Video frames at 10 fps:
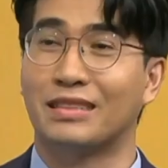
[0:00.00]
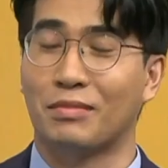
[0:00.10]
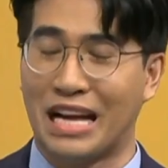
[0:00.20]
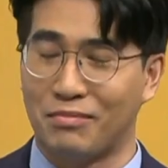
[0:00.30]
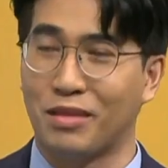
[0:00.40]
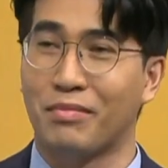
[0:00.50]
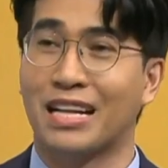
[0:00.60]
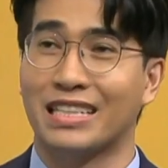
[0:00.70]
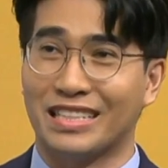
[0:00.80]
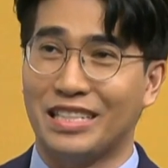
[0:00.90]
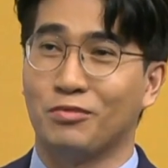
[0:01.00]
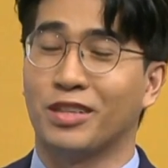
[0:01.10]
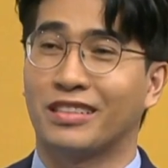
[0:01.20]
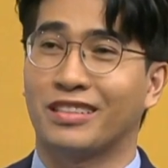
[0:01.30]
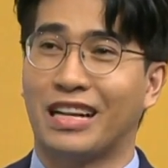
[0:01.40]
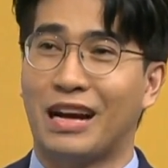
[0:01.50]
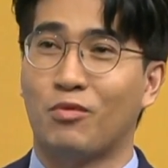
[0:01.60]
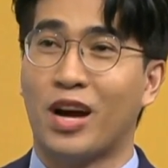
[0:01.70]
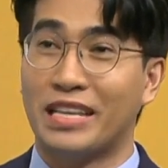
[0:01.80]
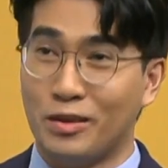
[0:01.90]
ว่าสำคัญมากๆอย่างคีย์เวิร์ด
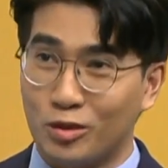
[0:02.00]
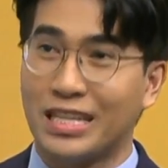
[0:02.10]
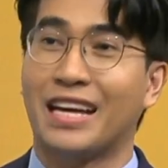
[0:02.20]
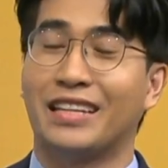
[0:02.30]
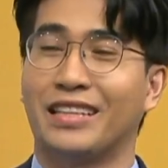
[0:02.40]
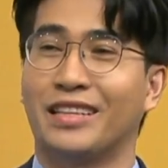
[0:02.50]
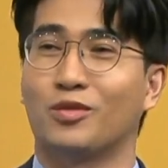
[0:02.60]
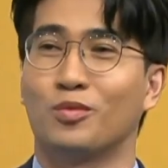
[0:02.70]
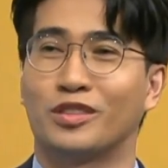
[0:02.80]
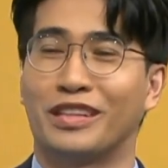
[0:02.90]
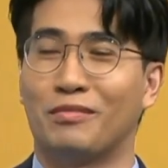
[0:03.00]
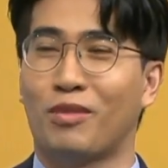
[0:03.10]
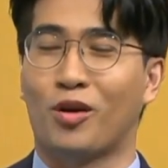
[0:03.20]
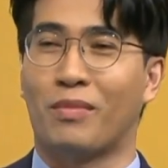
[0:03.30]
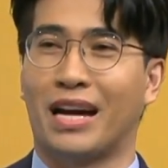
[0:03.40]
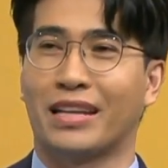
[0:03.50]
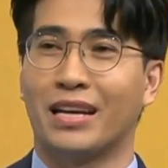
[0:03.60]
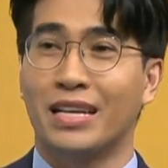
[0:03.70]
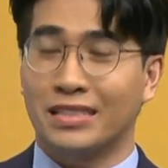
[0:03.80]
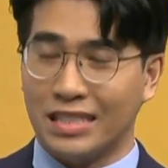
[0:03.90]
คำว่าฮิวใจที่คุณบุษรินบอกมาเนี่ย
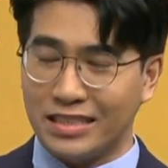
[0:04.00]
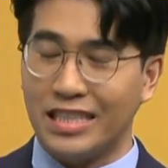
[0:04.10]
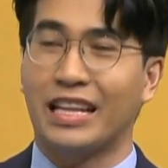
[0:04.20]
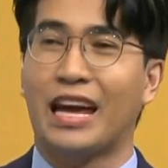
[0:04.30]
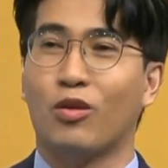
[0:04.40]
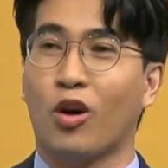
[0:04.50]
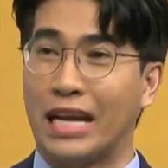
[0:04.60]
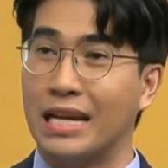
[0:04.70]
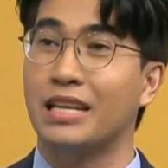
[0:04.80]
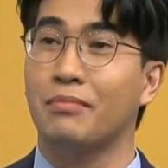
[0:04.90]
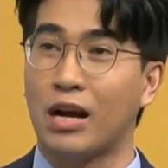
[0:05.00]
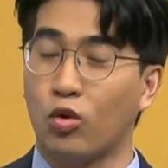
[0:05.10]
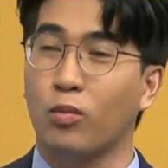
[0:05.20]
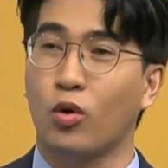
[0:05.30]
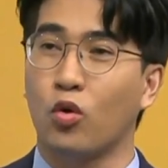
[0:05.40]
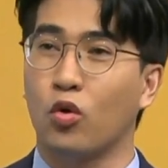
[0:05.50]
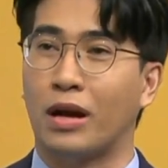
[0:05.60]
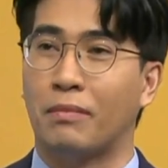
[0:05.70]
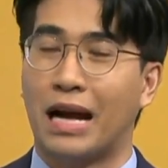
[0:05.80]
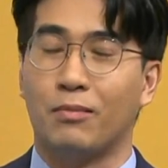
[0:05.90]
จริงๆแล้วก่อนหน้านี้มาควบคู่
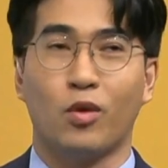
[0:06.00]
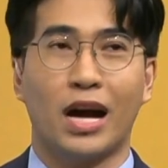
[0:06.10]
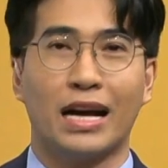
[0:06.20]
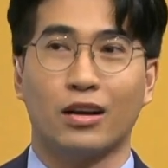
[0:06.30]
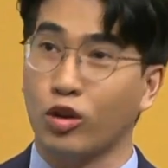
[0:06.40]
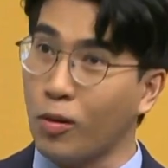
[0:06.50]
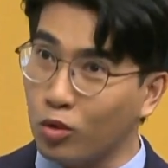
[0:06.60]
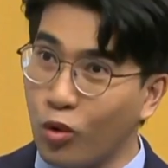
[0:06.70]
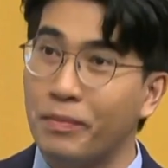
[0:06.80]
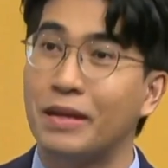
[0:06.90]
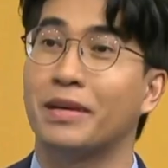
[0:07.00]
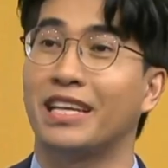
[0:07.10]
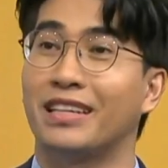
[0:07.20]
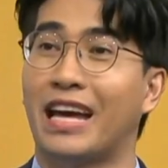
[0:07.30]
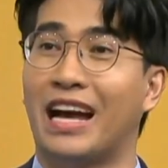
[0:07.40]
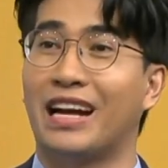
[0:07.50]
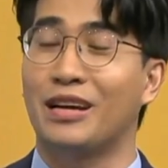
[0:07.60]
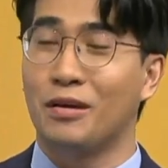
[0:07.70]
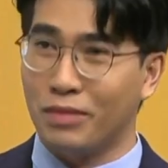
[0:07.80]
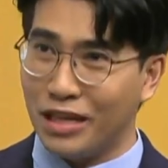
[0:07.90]
กับคำว่าครอบครัวเป็นพิษนะฮะ
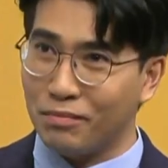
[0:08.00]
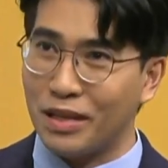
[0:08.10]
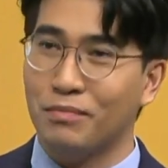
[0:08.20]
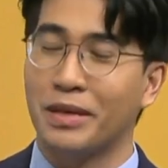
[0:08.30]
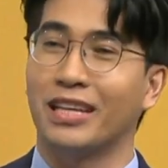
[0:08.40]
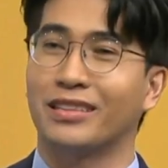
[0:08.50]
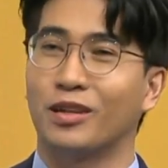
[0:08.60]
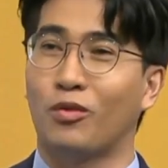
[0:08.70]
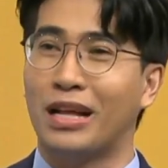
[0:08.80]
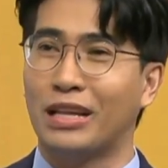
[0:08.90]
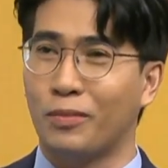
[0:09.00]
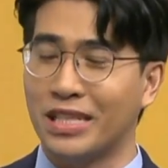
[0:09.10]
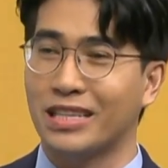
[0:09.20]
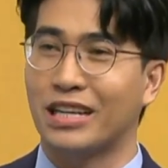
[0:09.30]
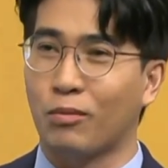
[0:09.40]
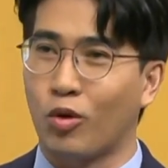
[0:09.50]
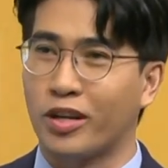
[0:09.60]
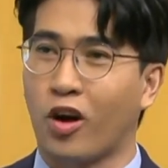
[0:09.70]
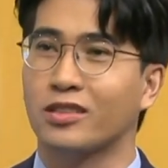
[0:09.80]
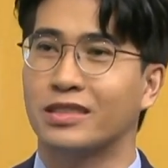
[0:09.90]
เพื่อนเป็นพิษหรือว่าเราไปเจอกับคน
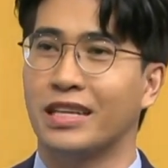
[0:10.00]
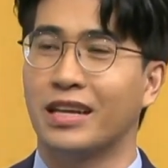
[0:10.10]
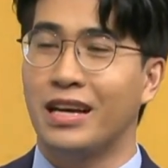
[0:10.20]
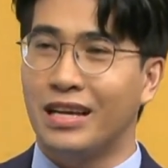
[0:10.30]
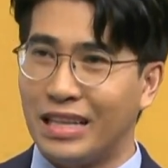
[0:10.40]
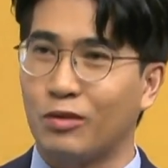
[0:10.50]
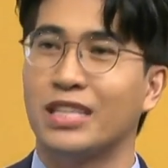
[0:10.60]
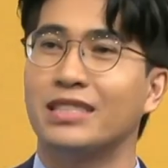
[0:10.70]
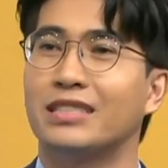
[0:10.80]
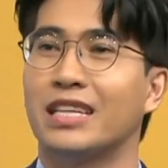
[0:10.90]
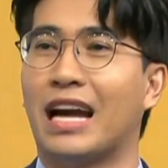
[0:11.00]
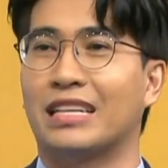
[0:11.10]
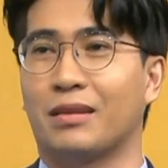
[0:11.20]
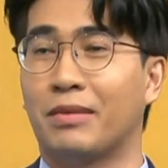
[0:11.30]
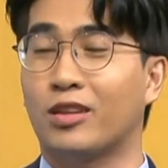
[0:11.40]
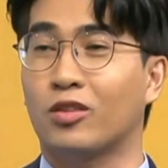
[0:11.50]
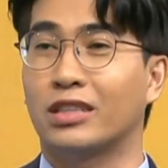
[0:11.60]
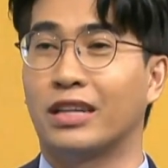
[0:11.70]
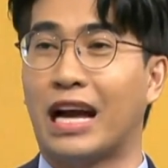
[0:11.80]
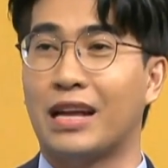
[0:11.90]
ท็อกซิกเหล่านี้จริงๆอาจจะไม่ต้อง
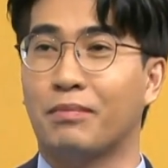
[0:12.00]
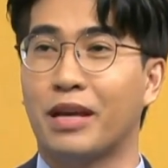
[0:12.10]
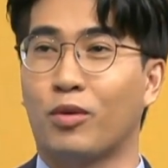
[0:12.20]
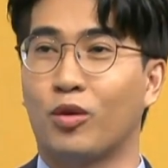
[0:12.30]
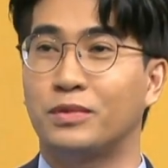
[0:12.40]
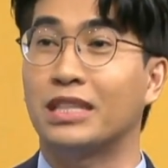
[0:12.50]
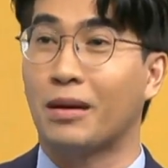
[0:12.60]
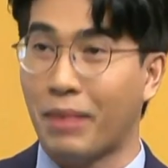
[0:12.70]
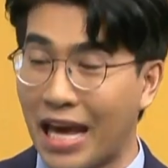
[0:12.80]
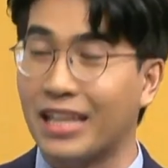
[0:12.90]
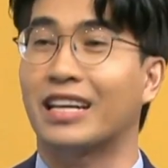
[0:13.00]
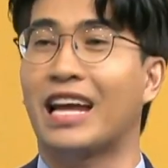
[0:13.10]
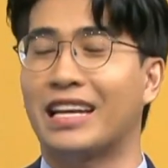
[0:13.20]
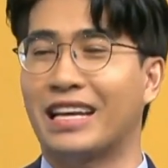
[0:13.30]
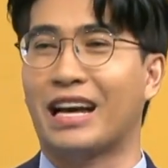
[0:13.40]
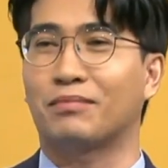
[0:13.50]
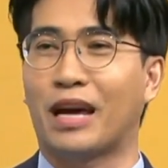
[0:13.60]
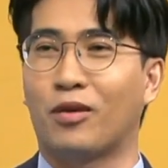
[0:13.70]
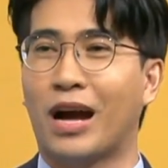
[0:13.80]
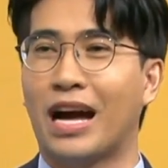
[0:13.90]
ถึงขั้นไปพบจิตแพทย์ก็ได้นะครับ
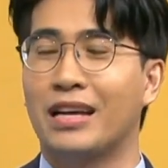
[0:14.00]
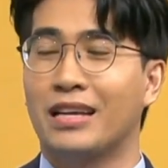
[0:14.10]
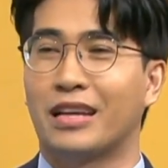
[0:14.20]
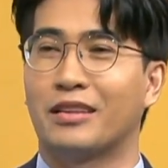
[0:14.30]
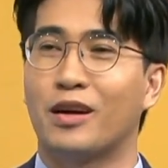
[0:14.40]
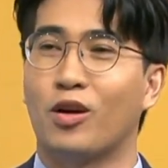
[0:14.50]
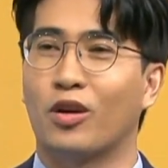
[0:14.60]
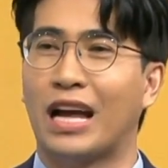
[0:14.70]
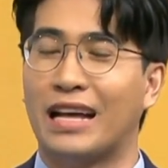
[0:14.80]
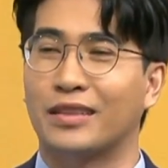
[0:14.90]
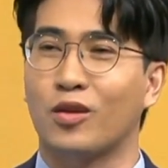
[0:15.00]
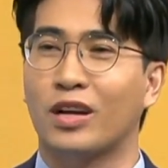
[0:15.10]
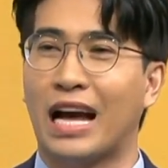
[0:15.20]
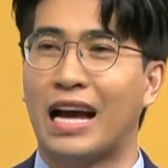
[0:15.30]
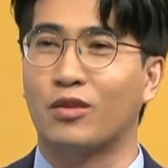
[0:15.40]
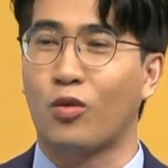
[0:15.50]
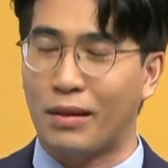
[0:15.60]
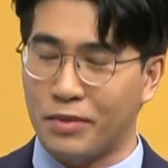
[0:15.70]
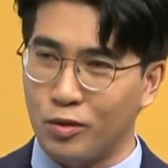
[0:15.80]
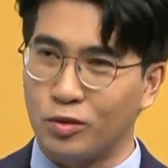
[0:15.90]
แต่ว่าในเรื่องของการต้องการควา
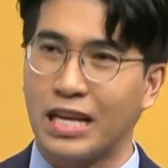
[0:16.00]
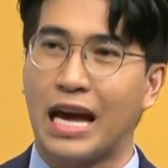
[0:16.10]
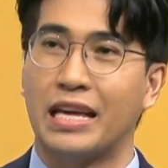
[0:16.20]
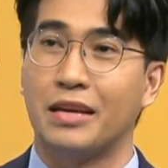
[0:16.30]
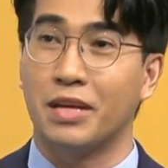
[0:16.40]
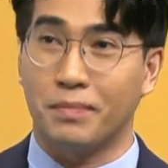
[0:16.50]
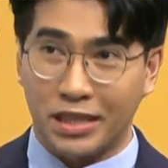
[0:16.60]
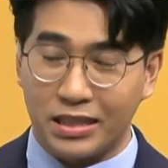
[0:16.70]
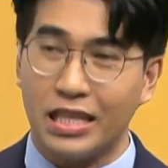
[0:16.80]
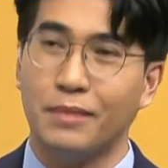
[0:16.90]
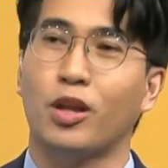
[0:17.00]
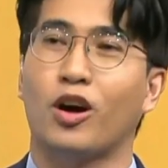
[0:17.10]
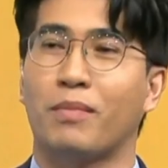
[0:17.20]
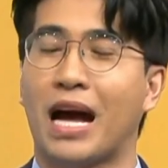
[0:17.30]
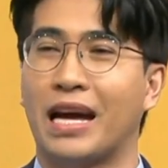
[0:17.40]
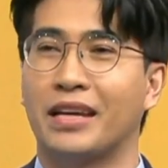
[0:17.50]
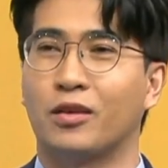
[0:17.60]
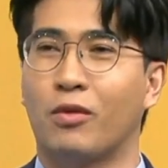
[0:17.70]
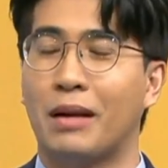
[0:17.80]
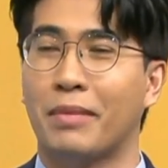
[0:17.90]
มฮิวใจมีพื้นที่ปลอดภัย ห
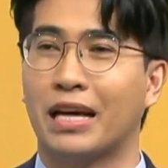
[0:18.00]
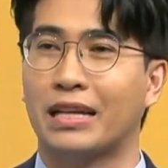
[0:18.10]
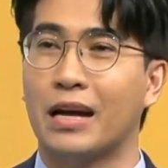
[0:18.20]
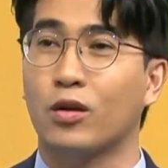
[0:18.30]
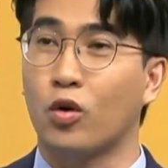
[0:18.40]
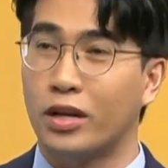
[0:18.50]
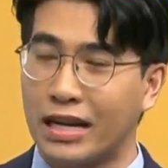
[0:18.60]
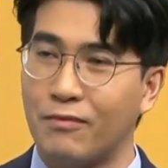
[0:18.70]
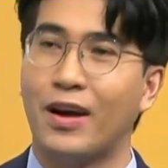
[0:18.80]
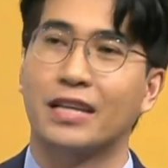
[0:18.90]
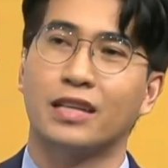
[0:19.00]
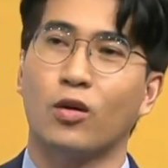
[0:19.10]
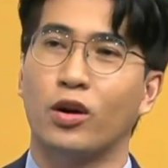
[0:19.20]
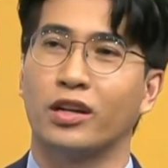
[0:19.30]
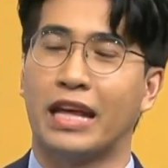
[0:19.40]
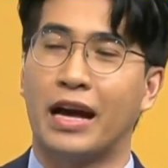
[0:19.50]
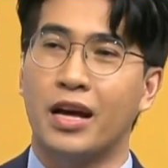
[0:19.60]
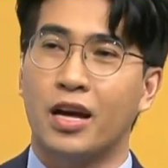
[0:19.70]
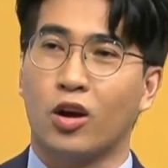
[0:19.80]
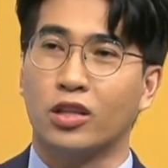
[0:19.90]
รือว่าแม้กระทั่งคนรับฟังสักคนเนี่ย
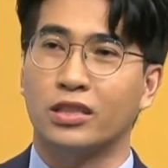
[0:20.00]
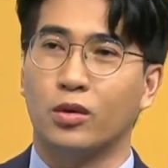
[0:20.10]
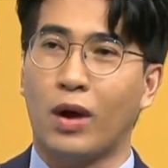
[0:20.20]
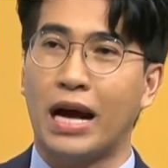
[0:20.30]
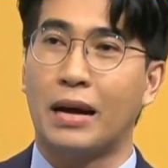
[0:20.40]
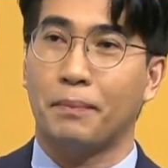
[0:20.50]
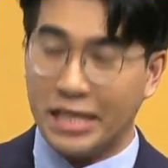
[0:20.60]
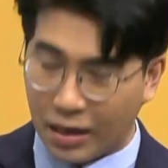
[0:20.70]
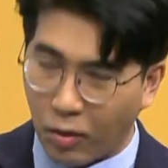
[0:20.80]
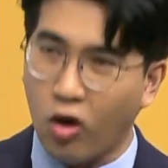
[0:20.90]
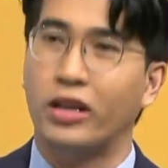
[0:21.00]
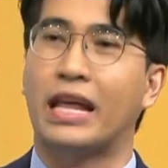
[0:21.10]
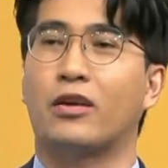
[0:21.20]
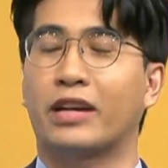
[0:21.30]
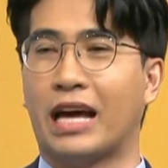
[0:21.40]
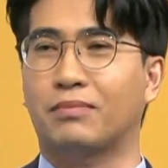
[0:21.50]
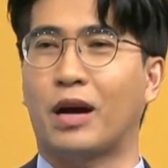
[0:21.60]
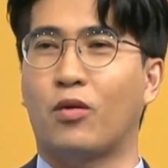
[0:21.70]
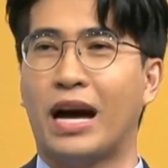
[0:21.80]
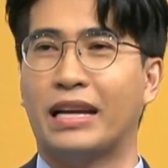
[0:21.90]
ก็ถือว่าเพียงพอแล้วนะครับ
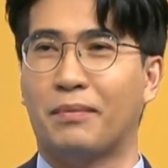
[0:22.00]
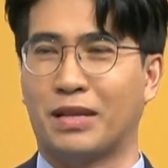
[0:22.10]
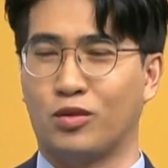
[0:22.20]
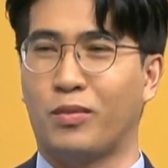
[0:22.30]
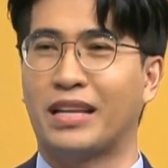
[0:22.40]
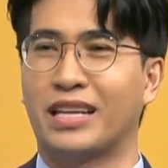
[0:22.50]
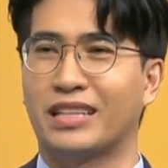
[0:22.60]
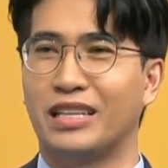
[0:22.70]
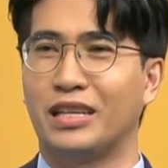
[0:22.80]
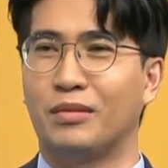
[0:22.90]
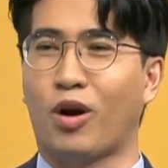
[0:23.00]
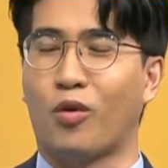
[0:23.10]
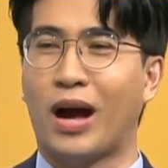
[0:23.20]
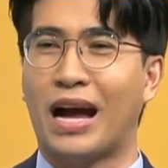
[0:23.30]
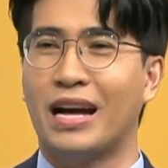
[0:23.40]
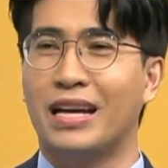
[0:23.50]
แต่ว่าในปัจจุบันอย่างที่บอกว่า